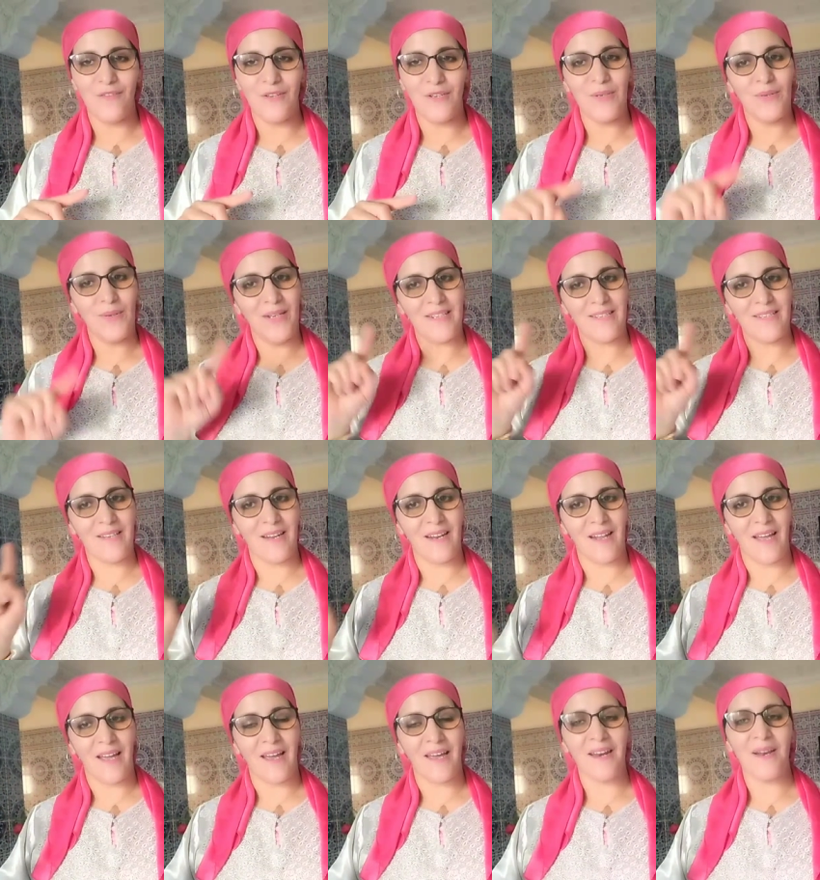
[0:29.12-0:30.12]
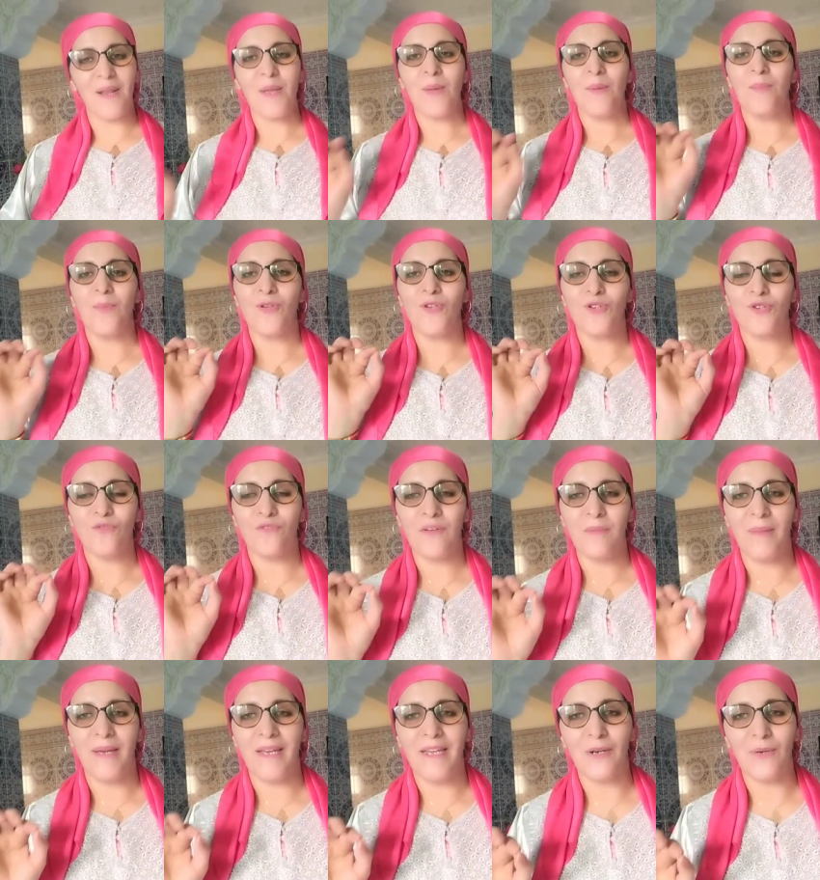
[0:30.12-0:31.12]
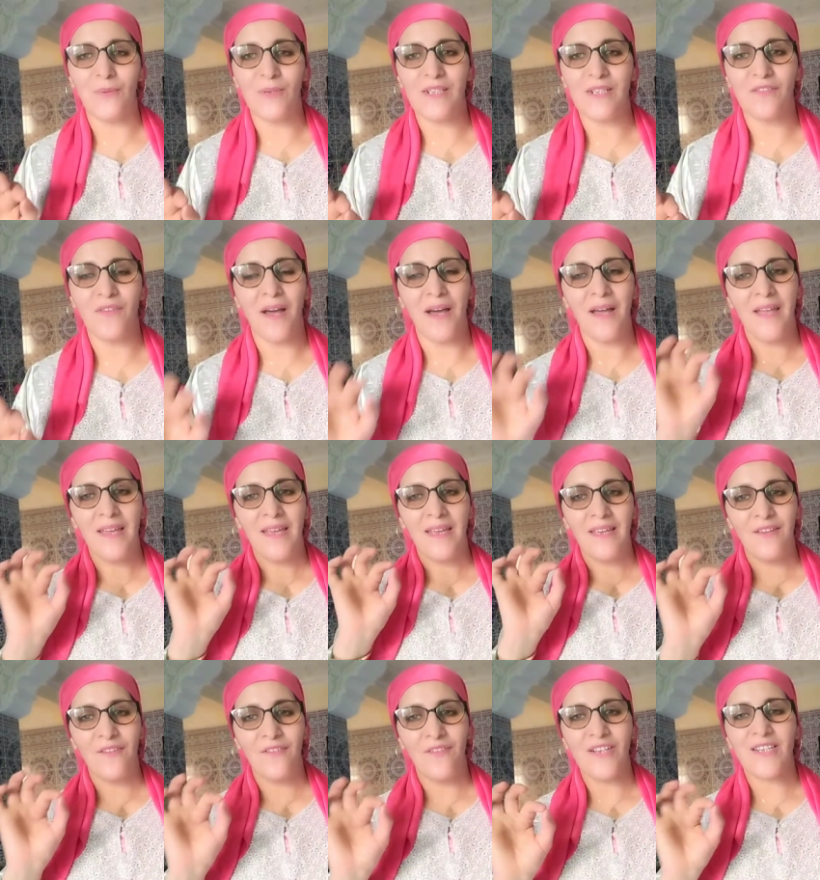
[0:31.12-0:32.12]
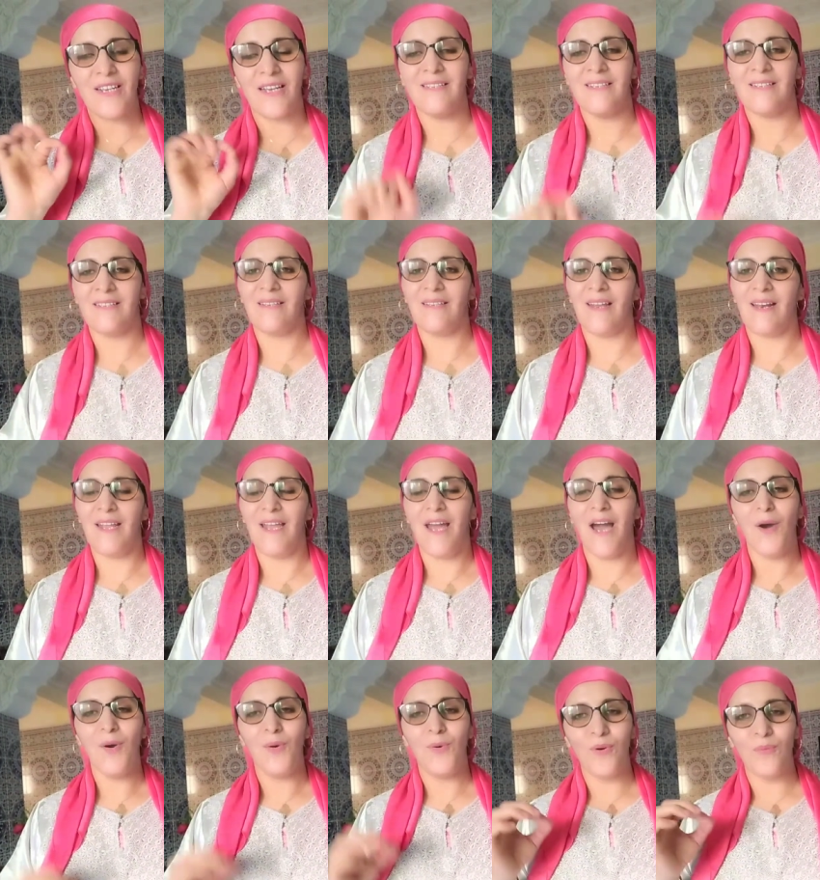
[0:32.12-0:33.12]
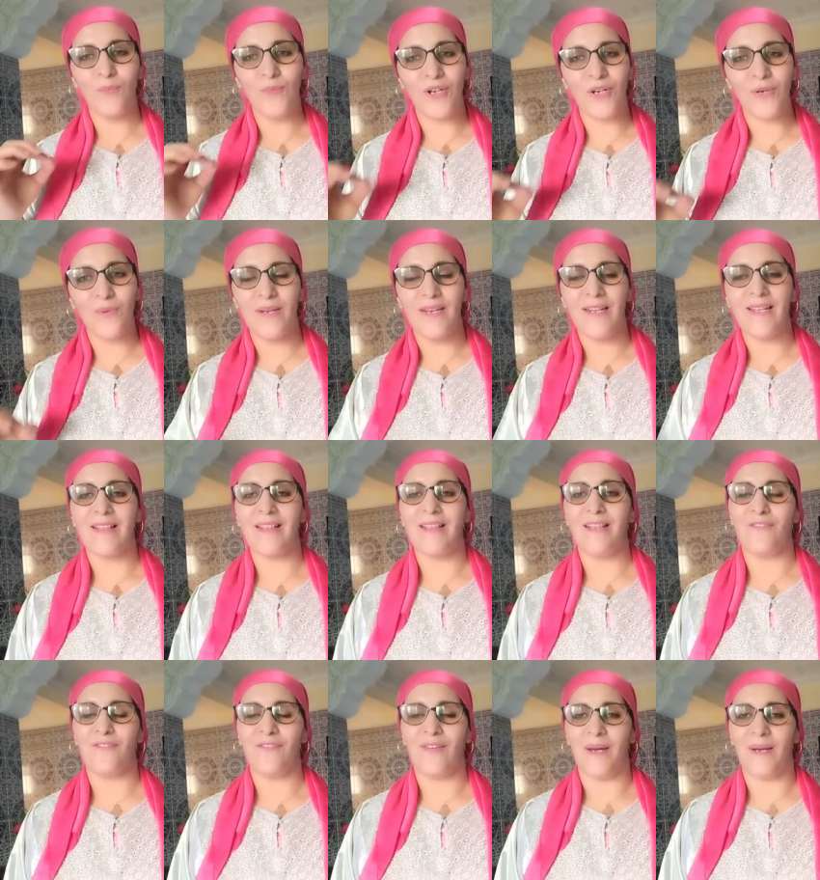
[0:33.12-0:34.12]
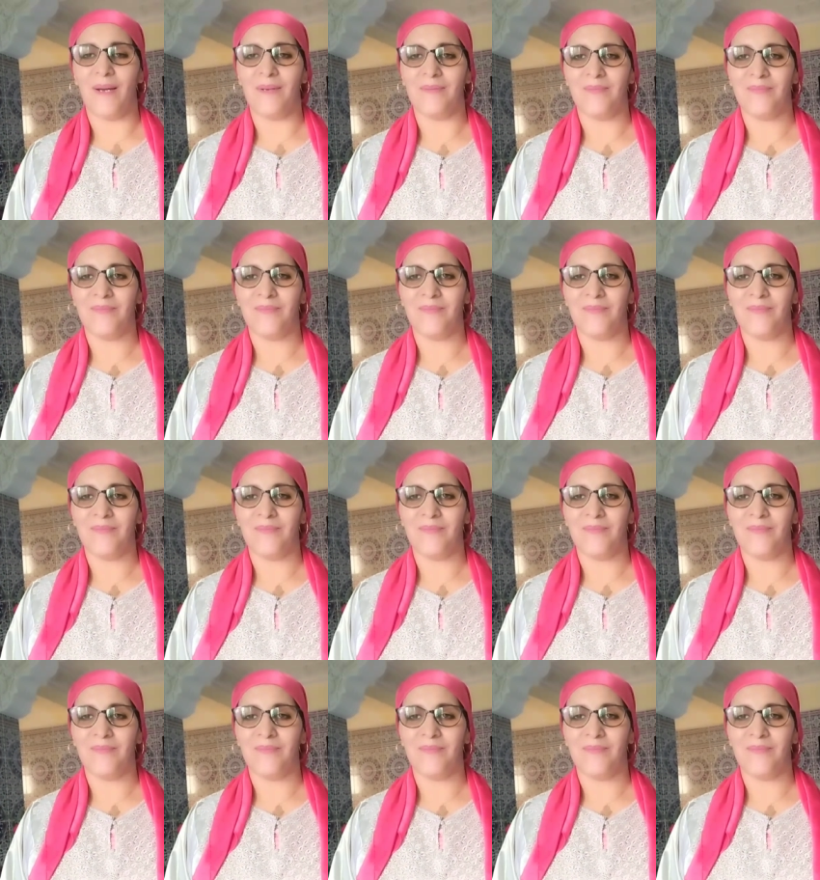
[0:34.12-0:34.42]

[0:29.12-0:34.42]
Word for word: الفيديو حتى الاخر الاخر باش تشوفي معايا الوصفه كيفاش غادي ندير ليها والمكونات اللي فيها